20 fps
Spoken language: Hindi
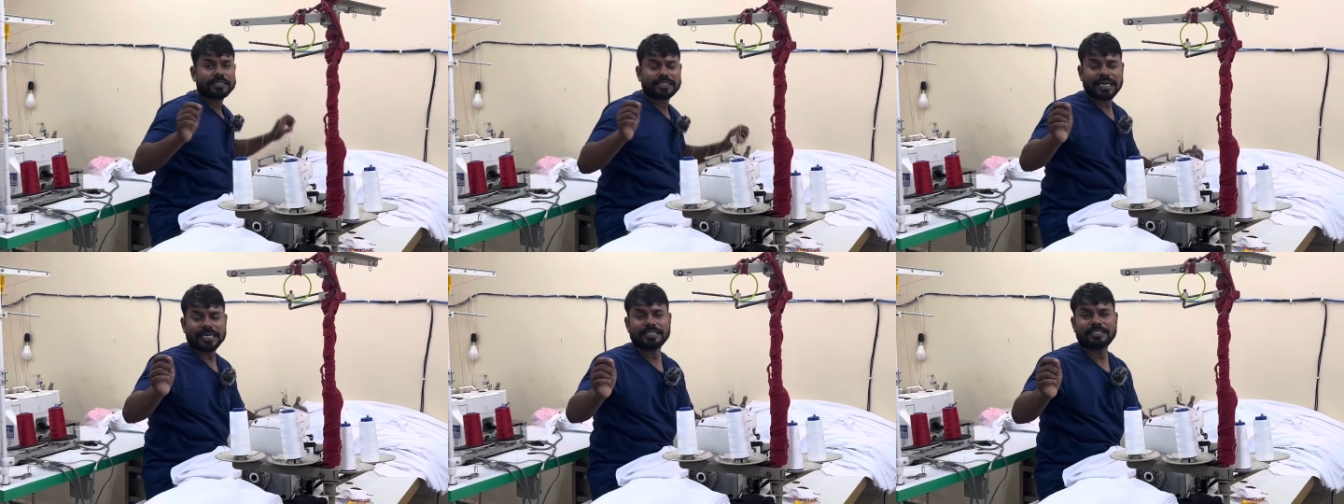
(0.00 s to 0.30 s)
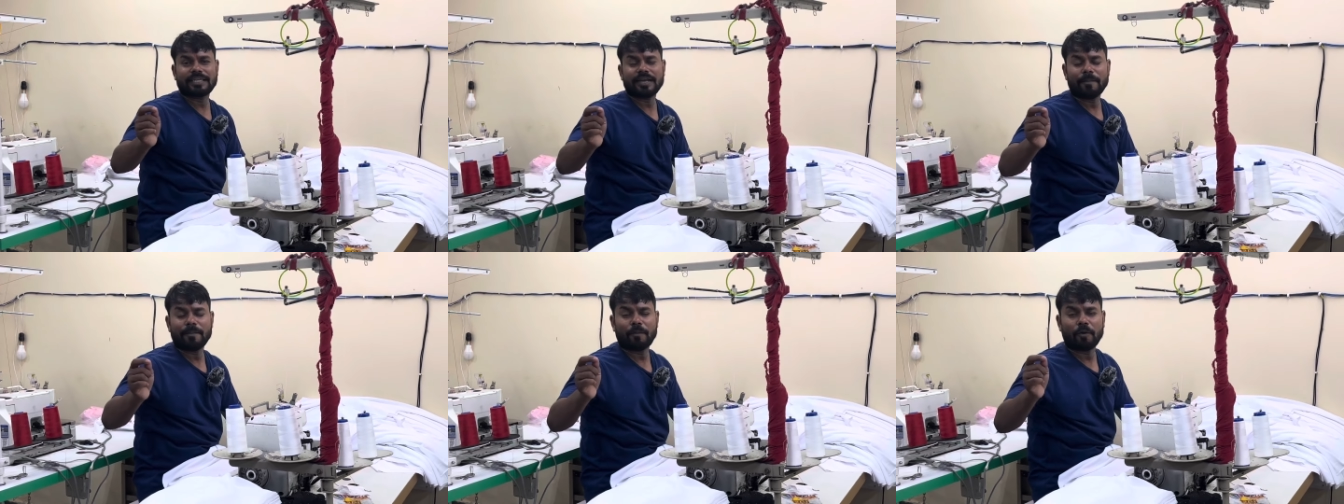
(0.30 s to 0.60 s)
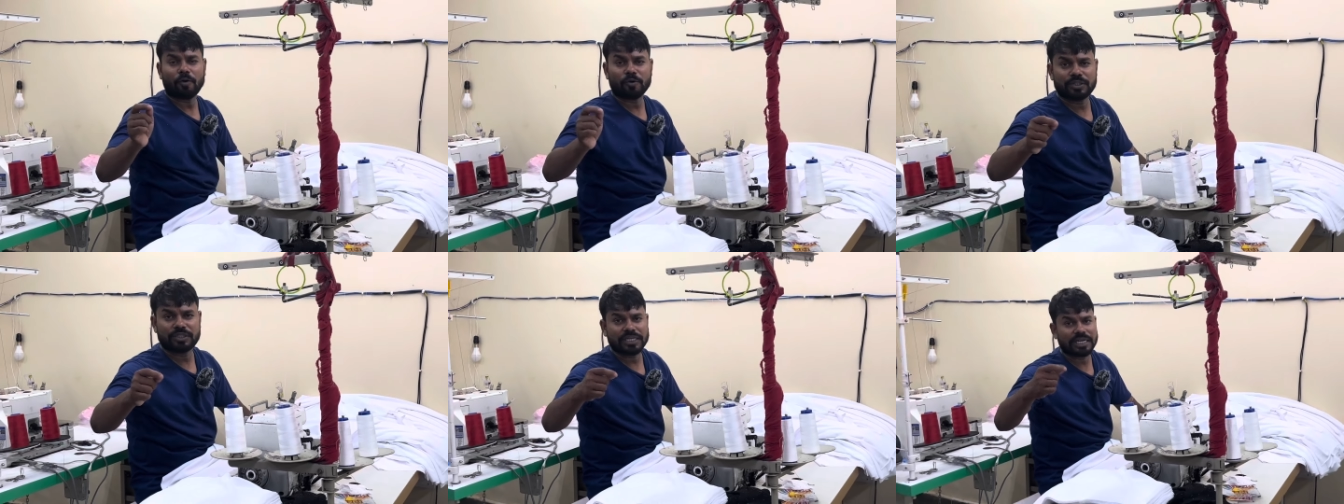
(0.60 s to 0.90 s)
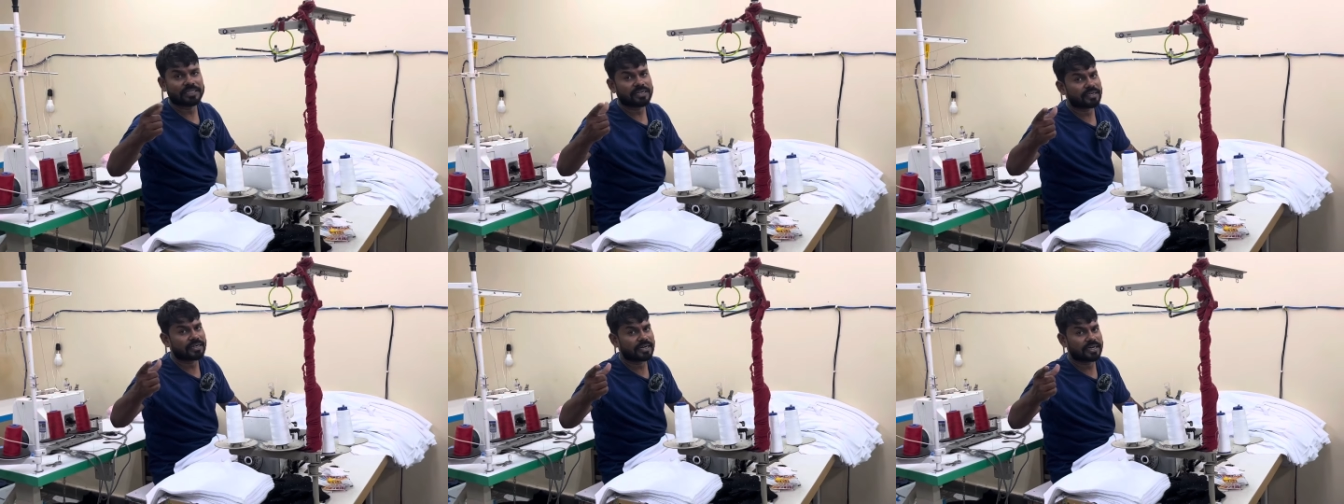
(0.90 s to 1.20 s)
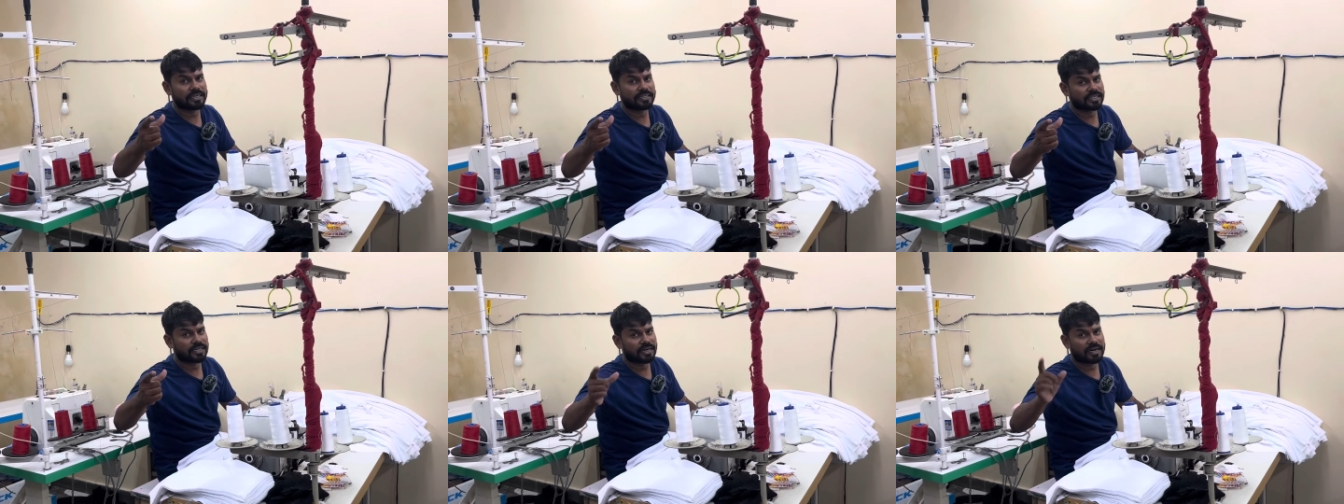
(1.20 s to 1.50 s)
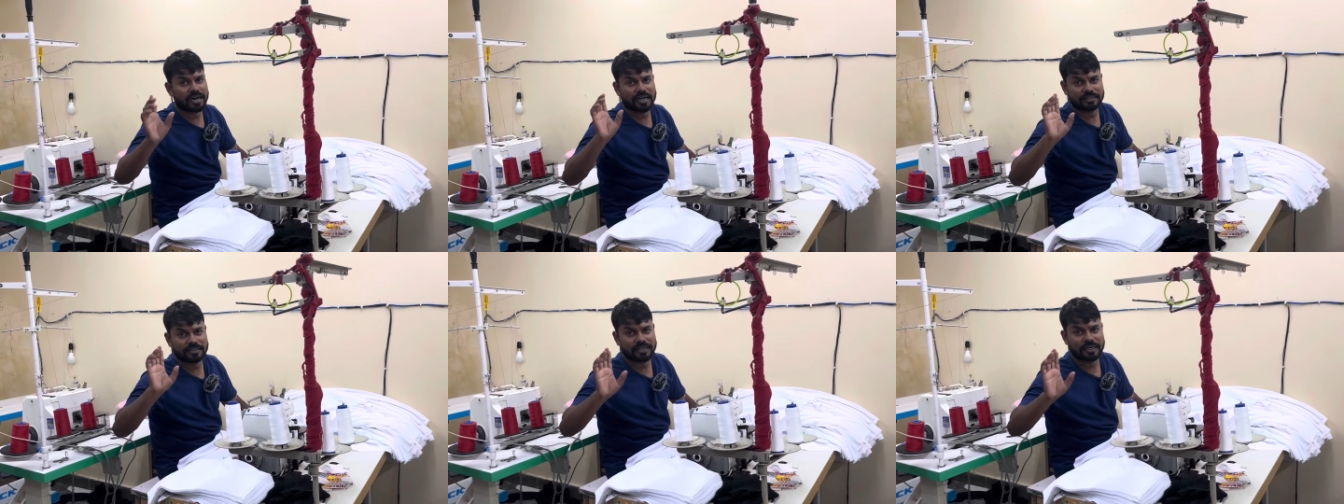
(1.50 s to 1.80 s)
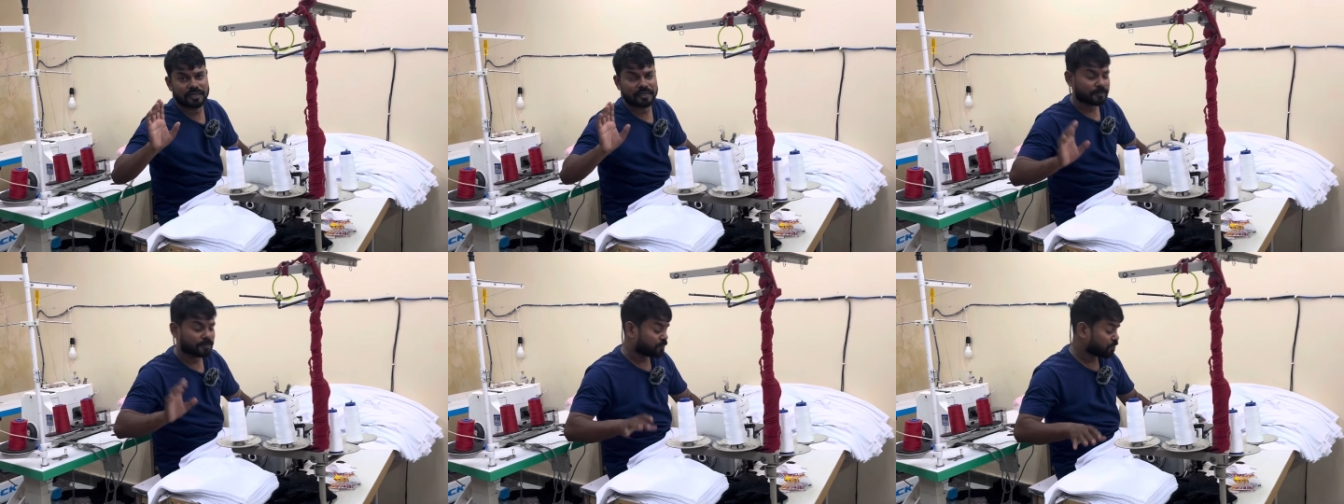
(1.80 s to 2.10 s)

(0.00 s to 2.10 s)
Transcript: साइज का बहुत ज्यादा ट्रेंड चल रहा है आजकल